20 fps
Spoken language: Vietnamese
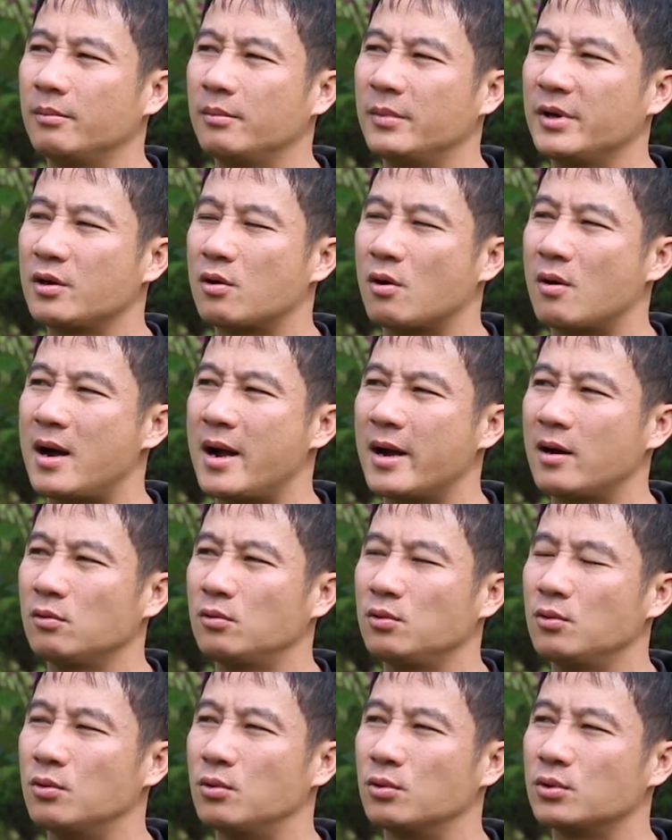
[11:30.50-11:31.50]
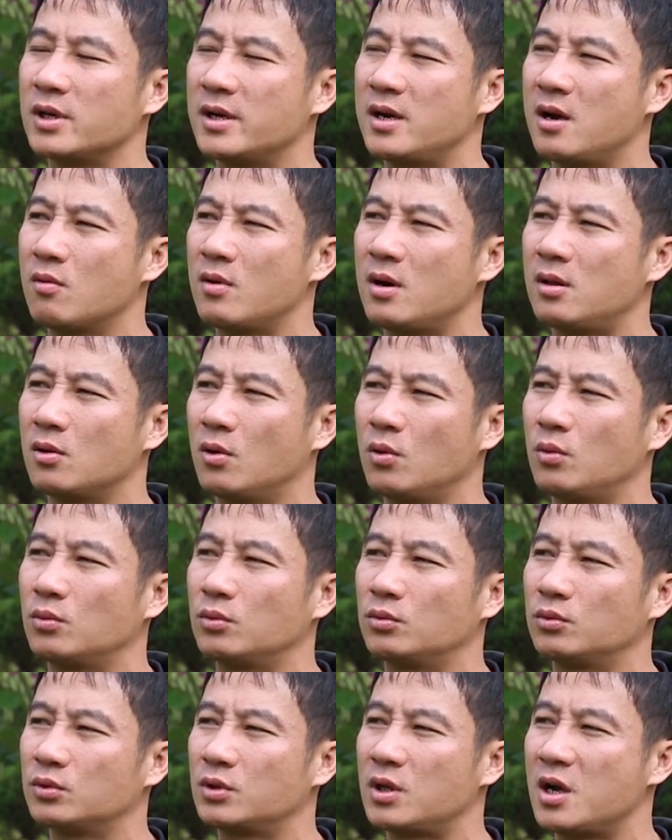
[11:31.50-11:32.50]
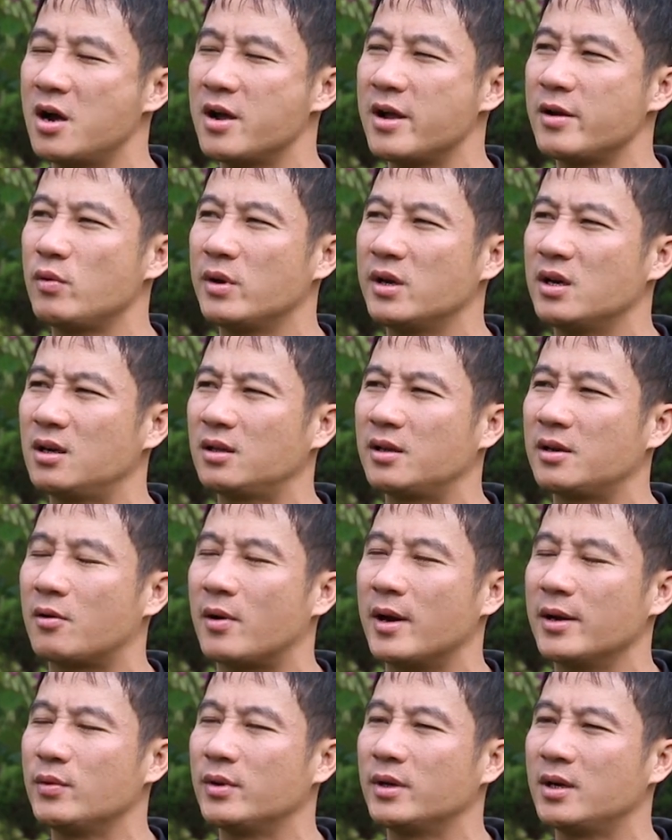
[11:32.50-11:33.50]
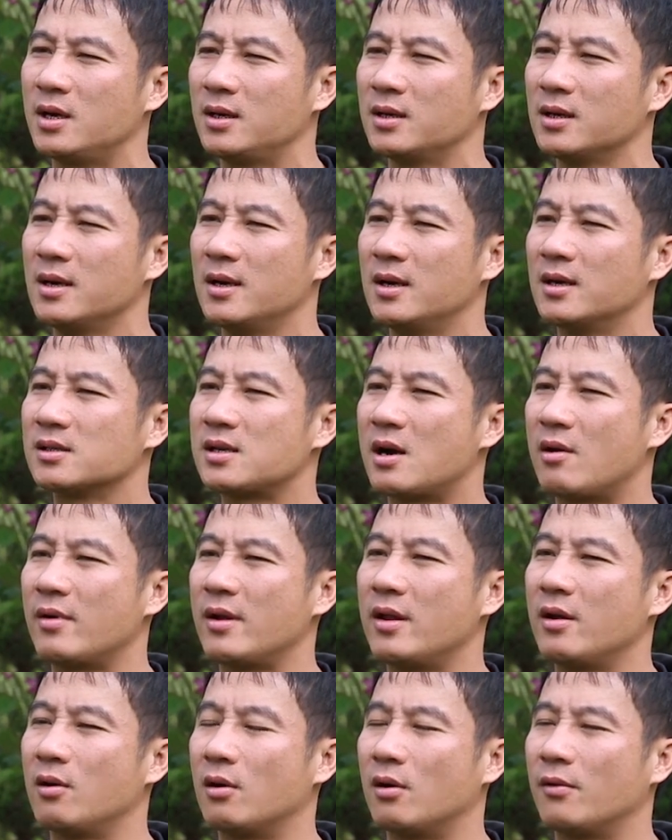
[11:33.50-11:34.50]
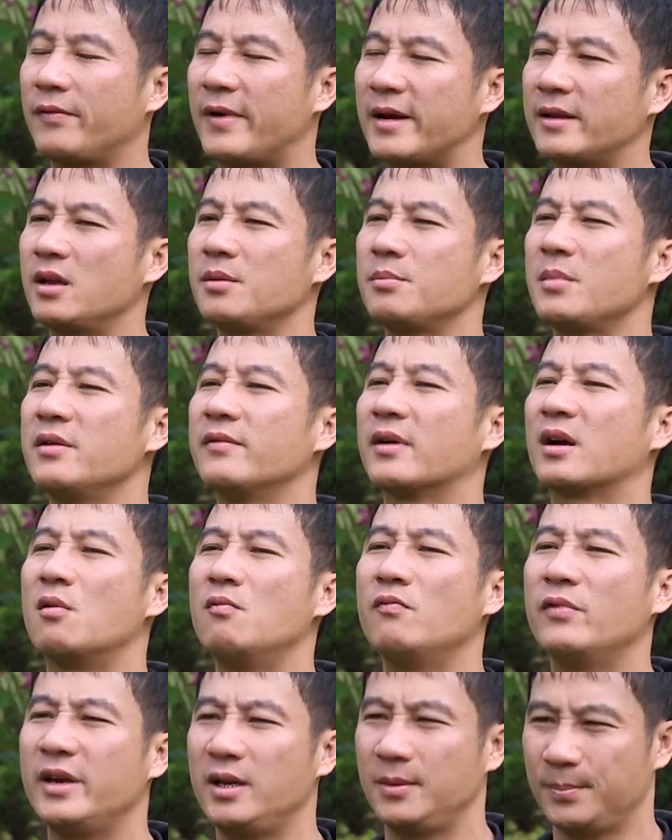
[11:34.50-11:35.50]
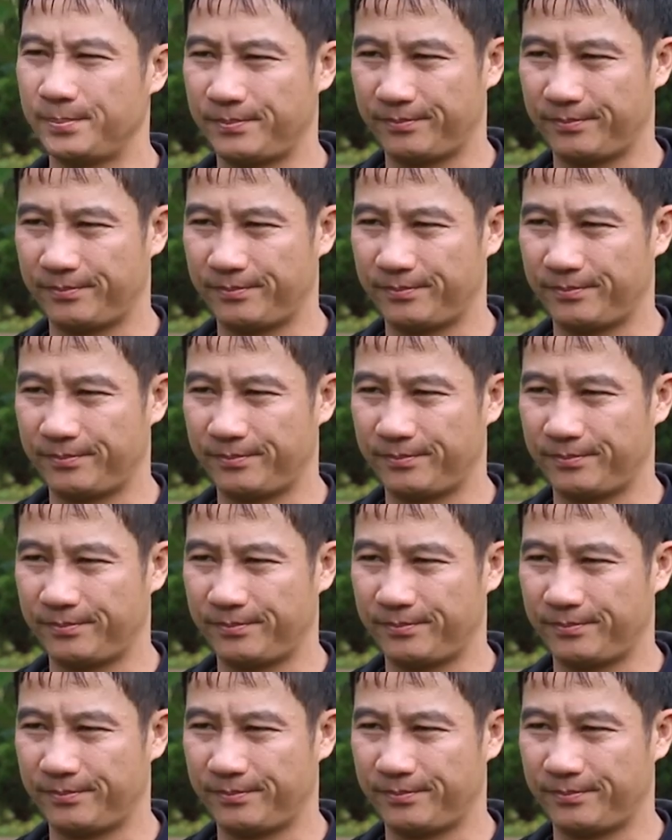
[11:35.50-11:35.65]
mình có hai cầu thủ chơi đầu rất tốt, thời anh Minh Đức thì có anh Minh Đức, sau này có Phan Thanh Bình và Công Vinh